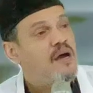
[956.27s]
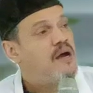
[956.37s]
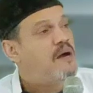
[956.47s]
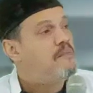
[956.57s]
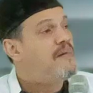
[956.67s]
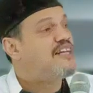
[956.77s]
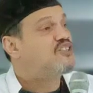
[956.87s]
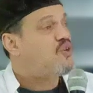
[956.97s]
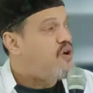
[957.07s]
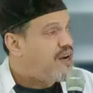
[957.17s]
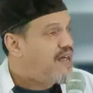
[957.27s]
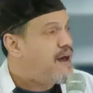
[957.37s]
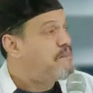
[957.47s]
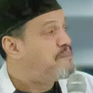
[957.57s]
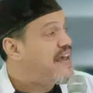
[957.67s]

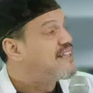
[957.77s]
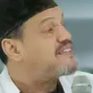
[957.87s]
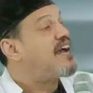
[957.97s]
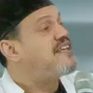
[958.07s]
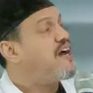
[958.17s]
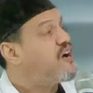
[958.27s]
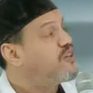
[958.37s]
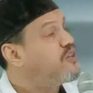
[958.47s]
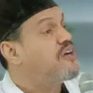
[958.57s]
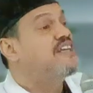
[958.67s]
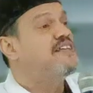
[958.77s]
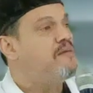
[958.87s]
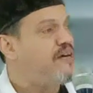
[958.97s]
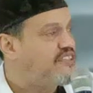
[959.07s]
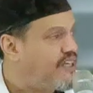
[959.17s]
masuklah bentengnya Allah di dalam
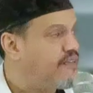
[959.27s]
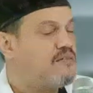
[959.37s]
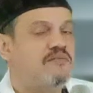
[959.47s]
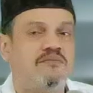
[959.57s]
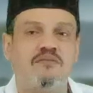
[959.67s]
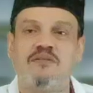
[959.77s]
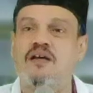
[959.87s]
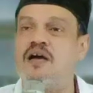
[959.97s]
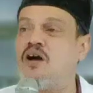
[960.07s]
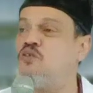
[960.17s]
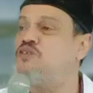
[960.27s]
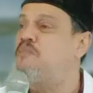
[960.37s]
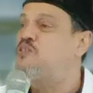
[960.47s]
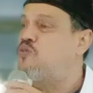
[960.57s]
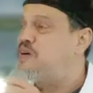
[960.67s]
masjid Nah, kalau sudah
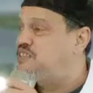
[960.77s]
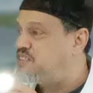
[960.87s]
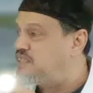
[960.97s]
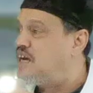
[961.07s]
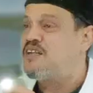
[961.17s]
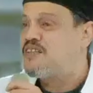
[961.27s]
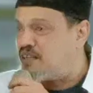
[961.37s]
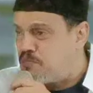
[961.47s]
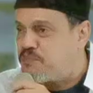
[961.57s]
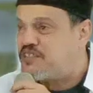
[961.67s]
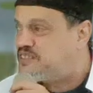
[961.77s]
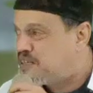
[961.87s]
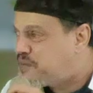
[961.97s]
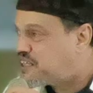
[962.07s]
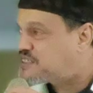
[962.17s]
masuk masjid Anda terlepas
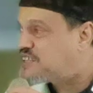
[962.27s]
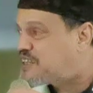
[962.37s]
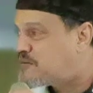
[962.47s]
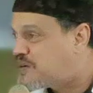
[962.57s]
daripada setan, Pak.